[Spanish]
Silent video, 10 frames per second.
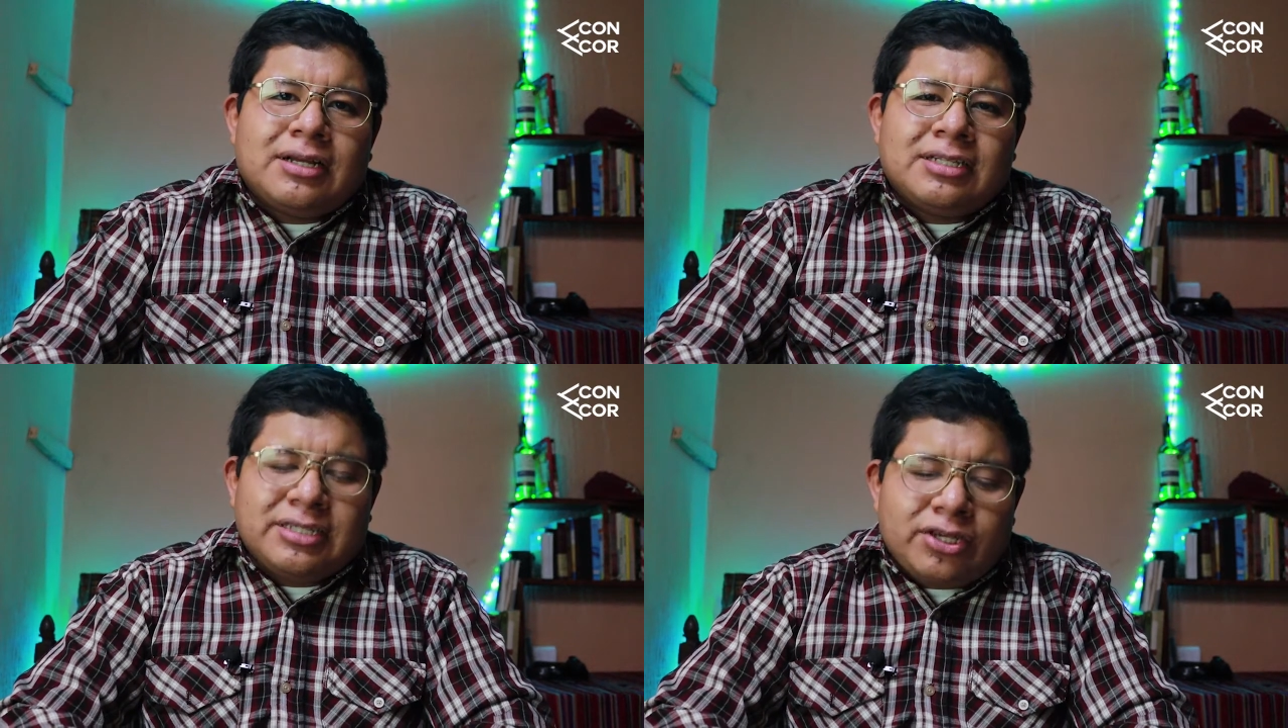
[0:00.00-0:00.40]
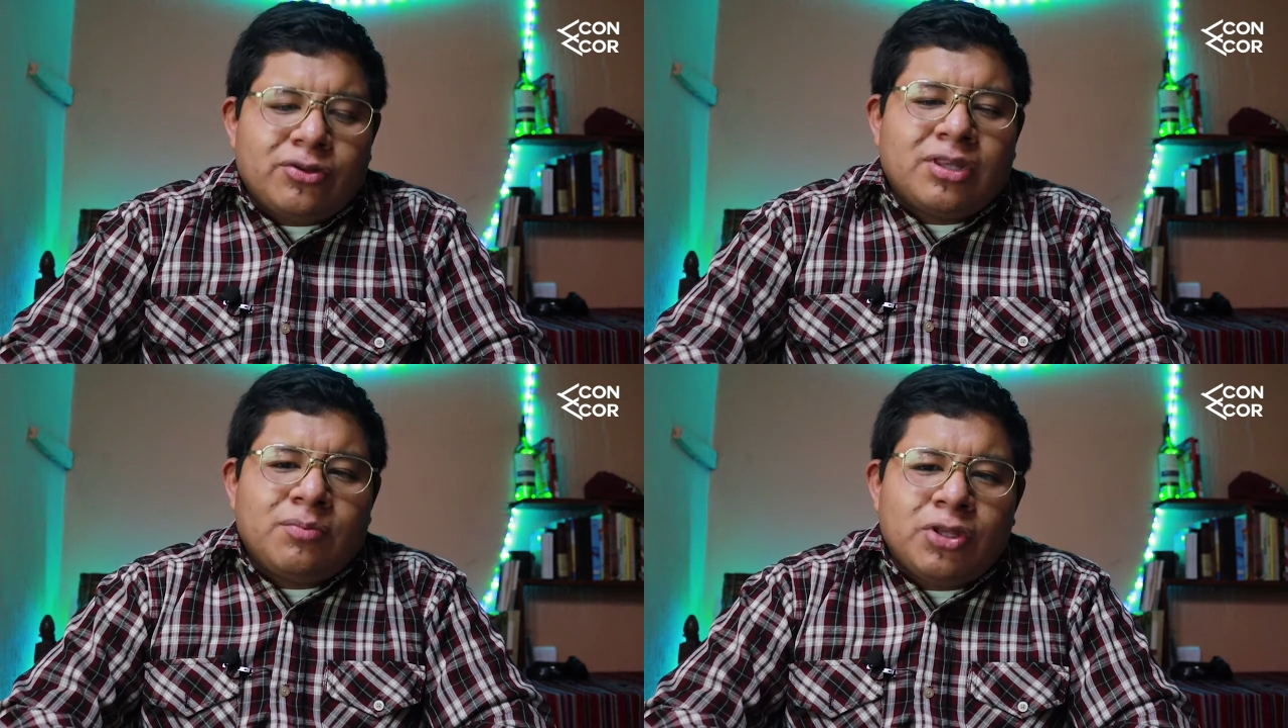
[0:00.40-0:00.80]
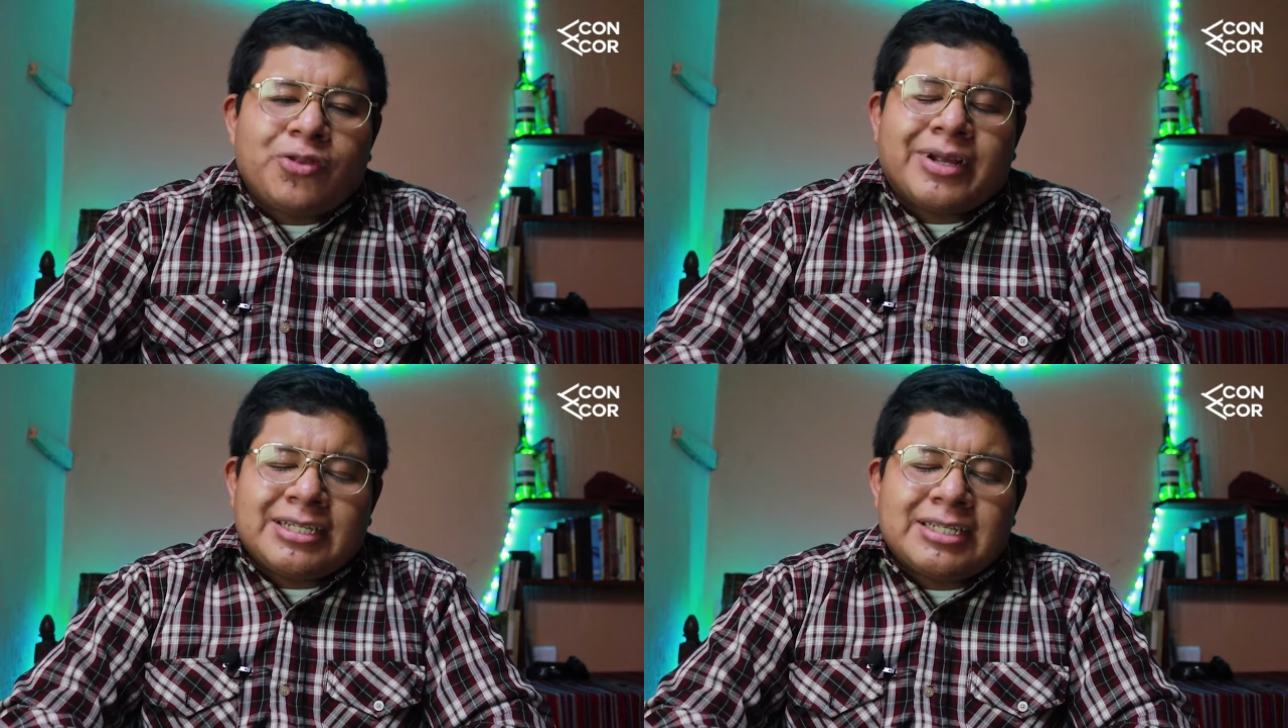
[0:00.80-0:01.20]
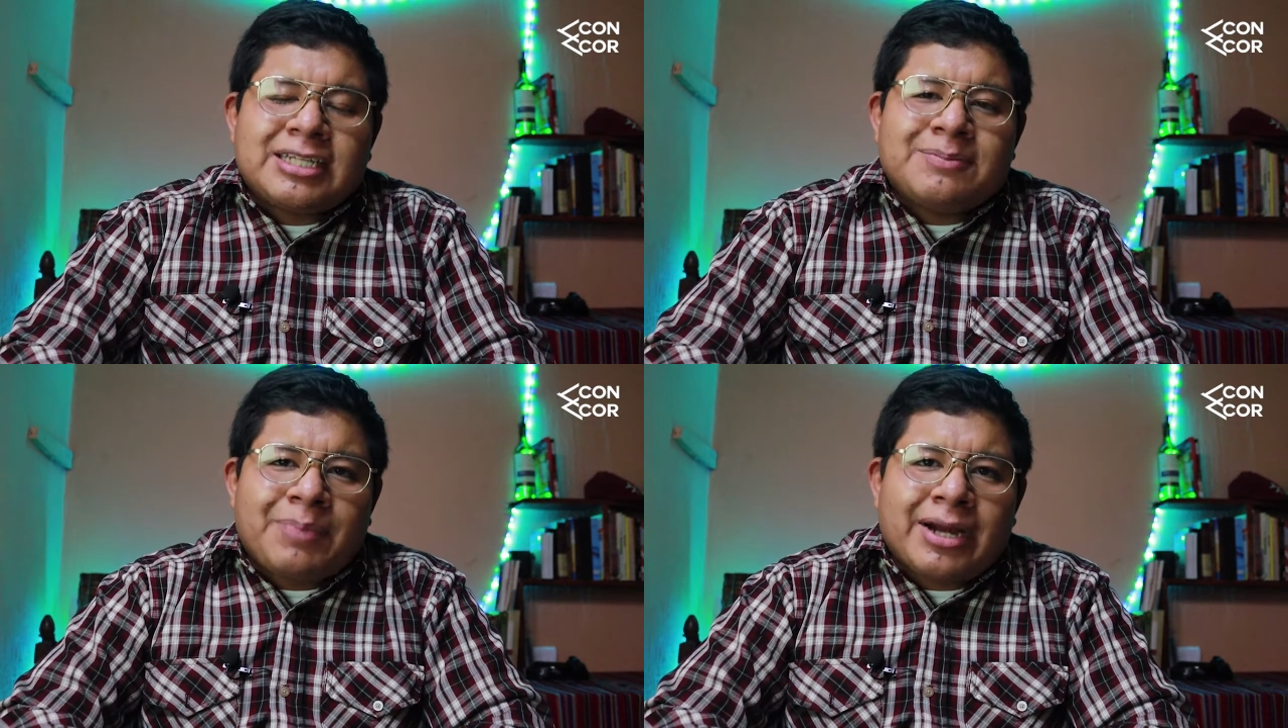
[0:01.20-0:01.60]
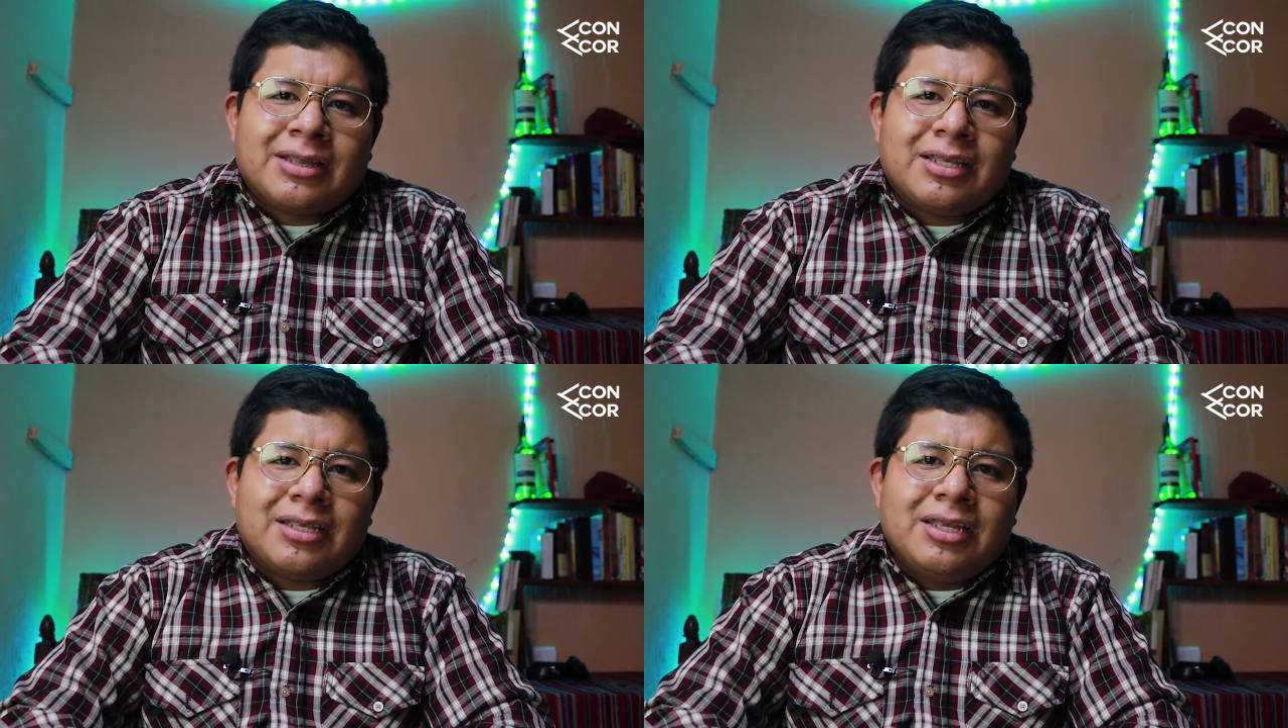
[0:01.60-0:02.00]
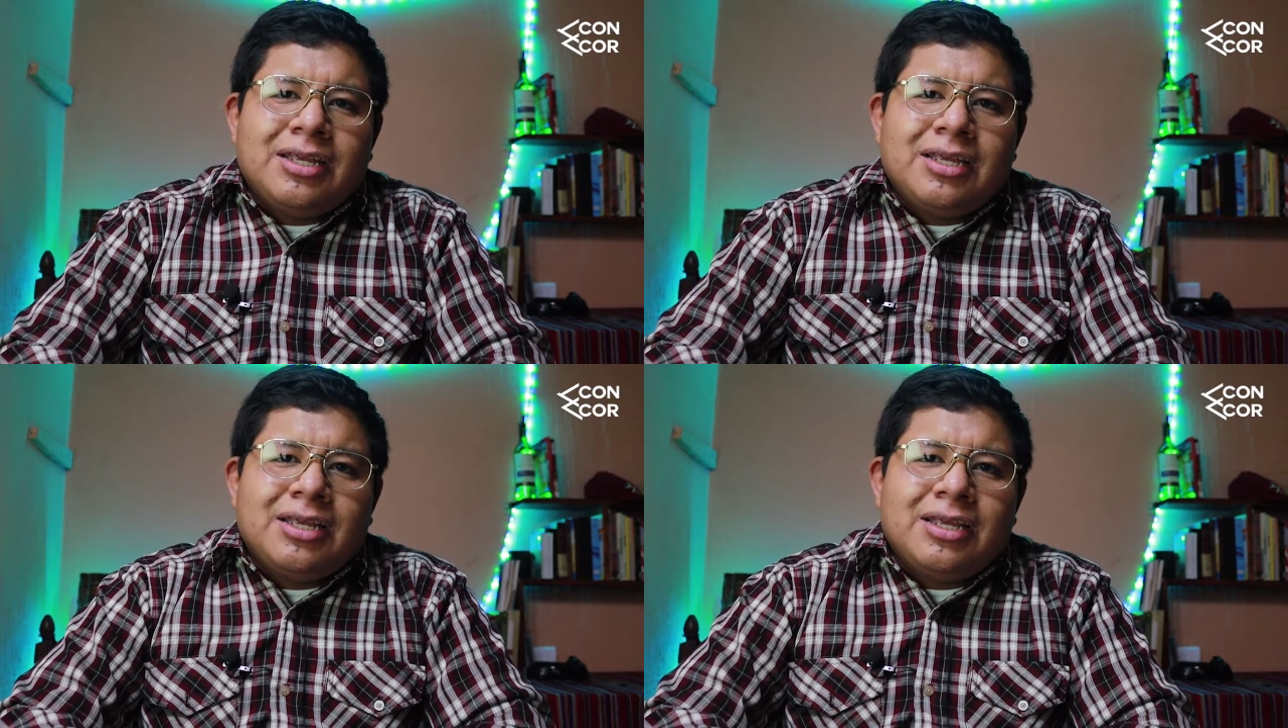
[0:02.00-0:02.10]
Así que yo te invito a que seas parte